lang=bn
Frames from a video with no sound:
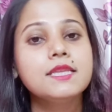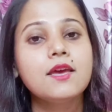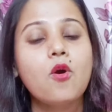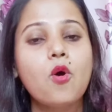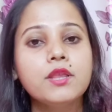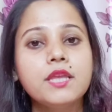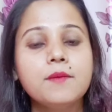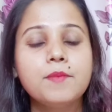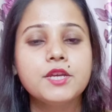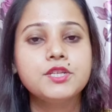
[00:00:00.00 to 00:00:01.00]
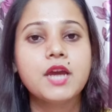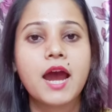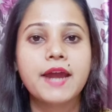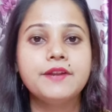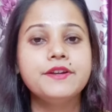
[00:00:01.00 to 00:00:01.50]
স্কিনকে অনেক
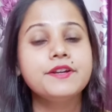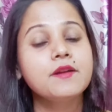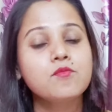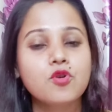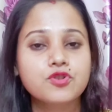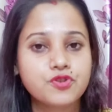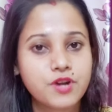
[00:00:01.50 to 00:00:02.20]
বেশি হাইড্রেট আর